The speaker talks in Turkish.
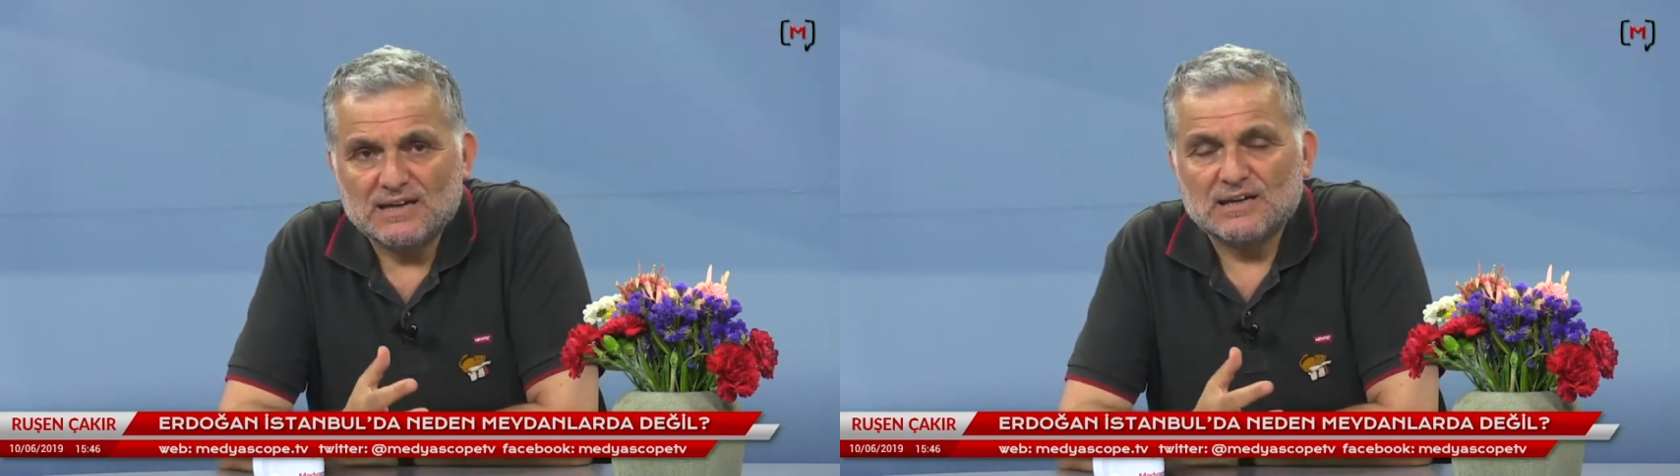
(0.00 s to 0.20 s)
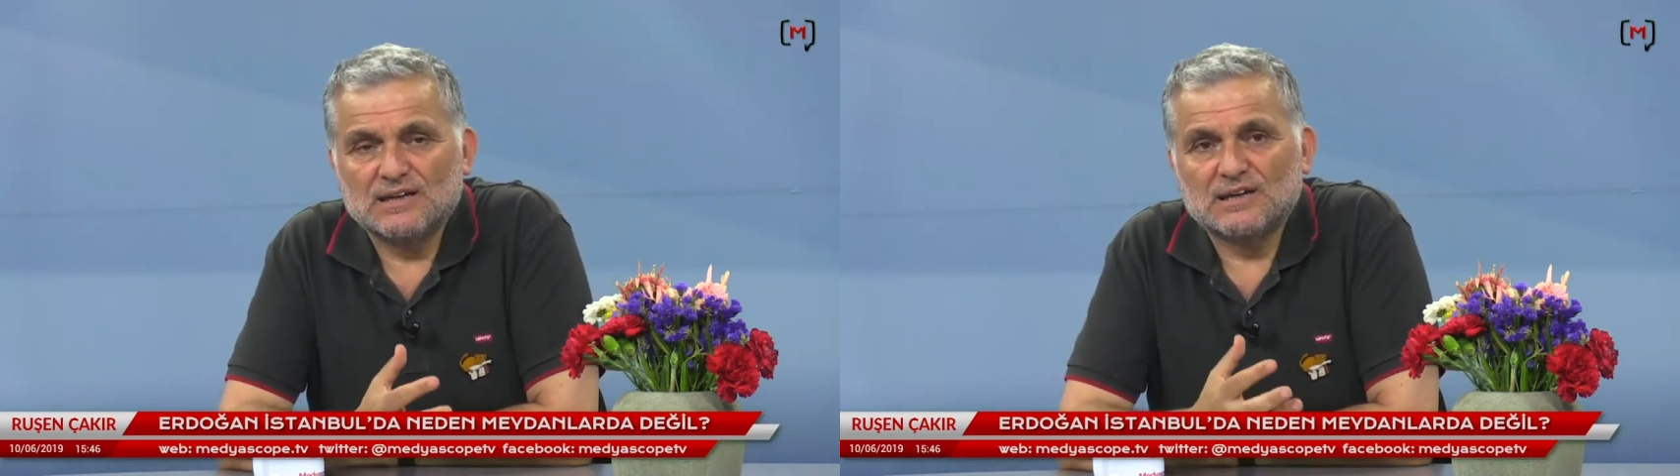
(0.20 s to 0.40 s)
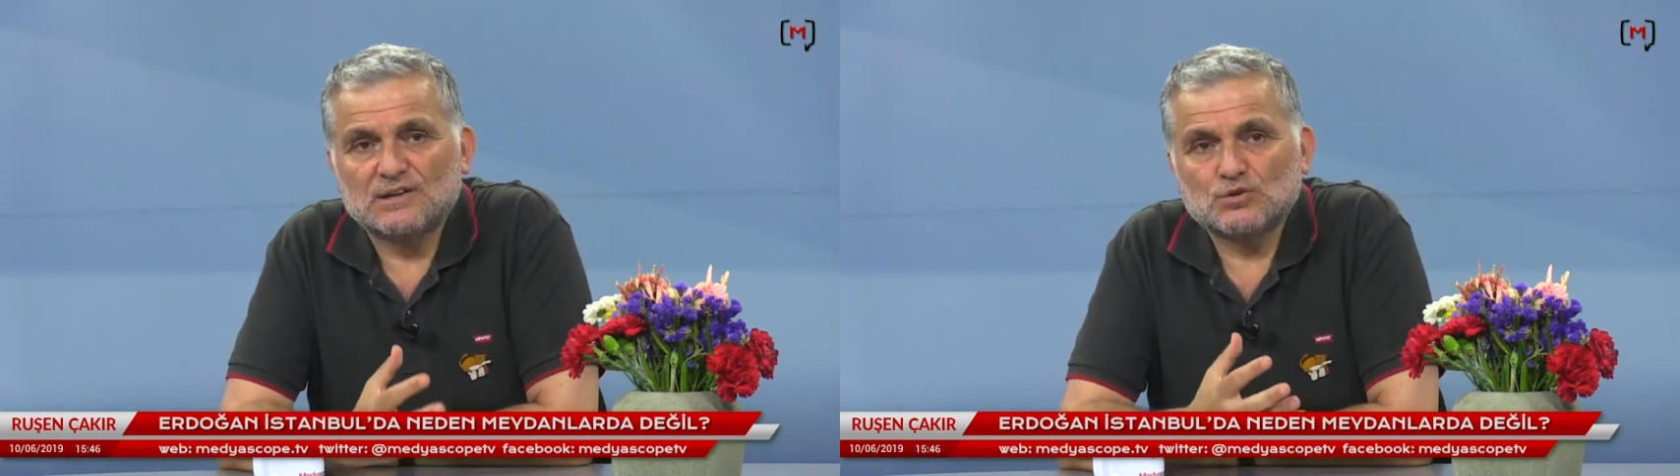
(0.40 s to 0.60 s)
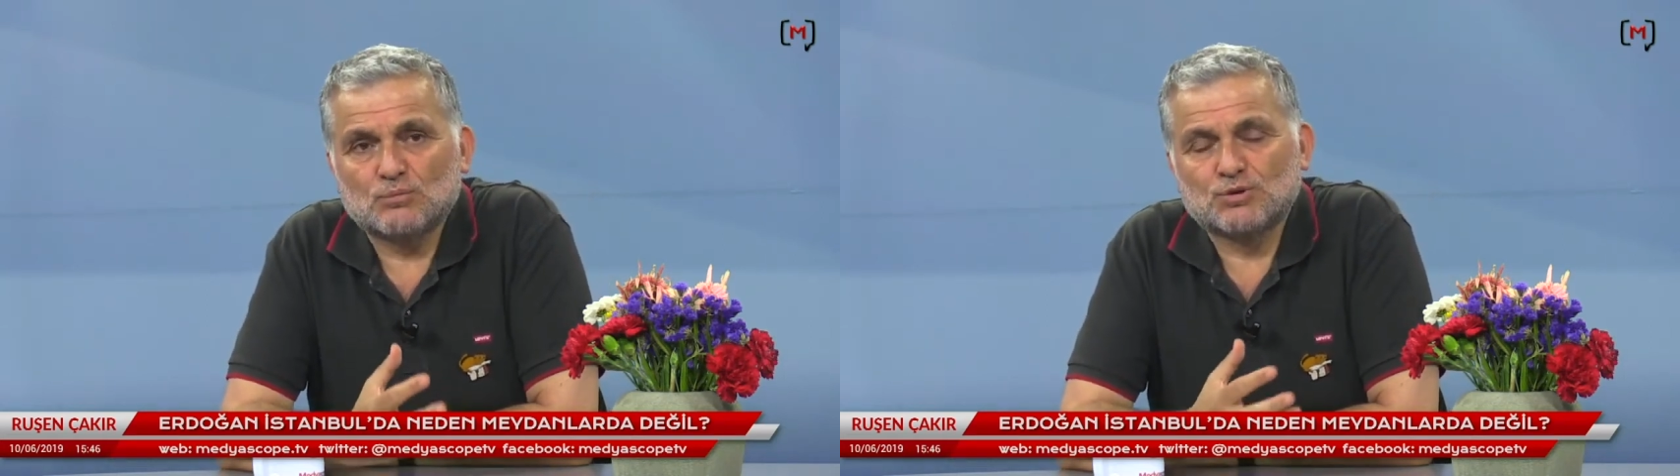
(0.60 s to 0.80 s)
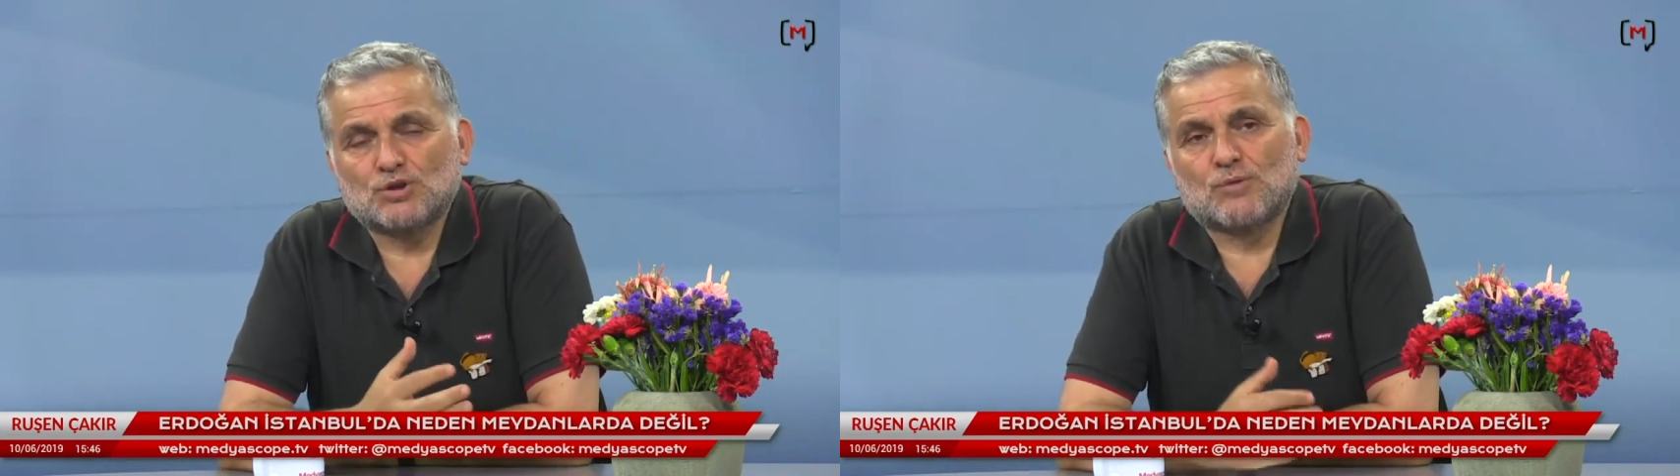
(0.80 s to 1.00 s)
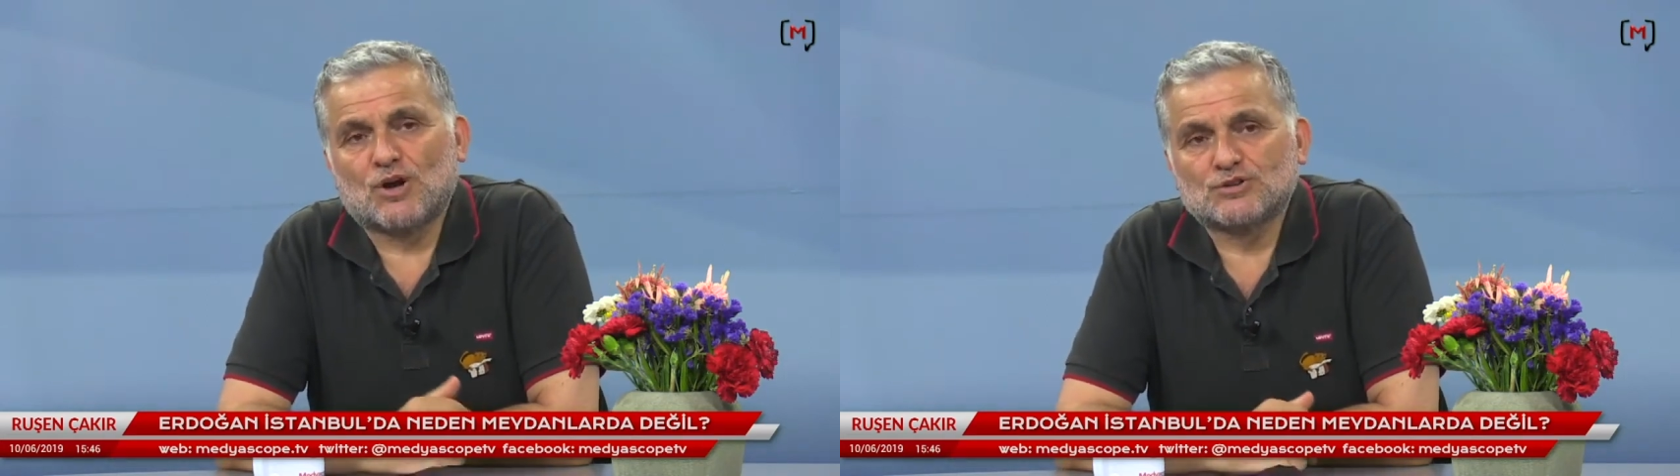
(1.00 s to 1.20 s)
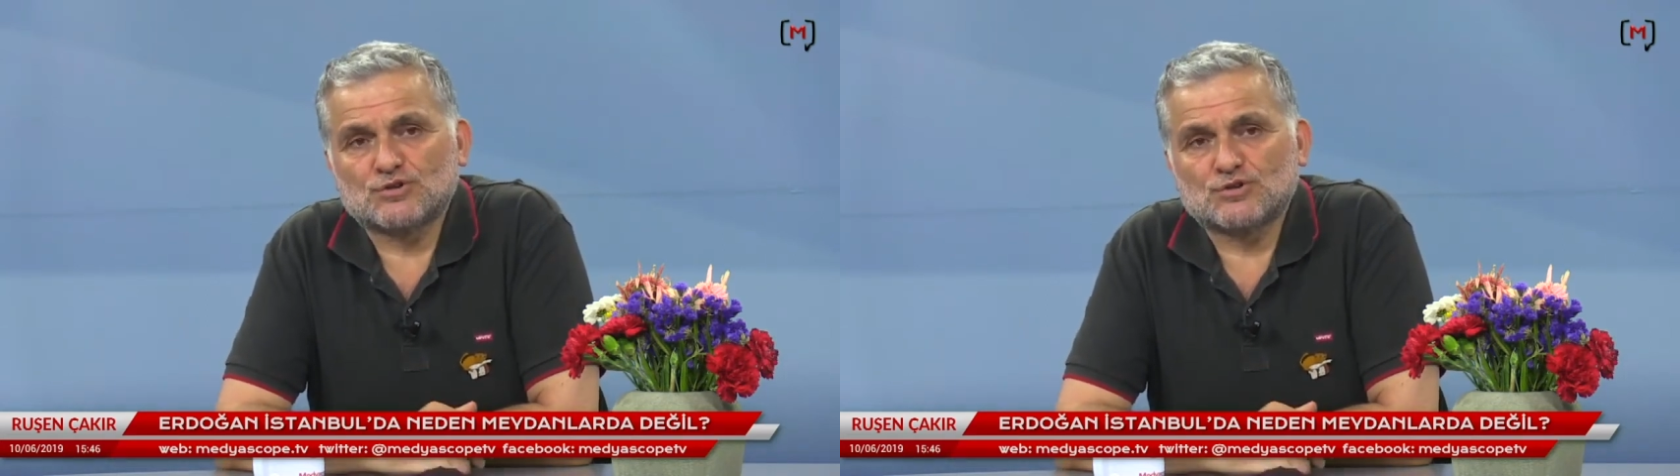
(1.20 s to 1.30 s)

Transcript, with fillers: e, bu böyle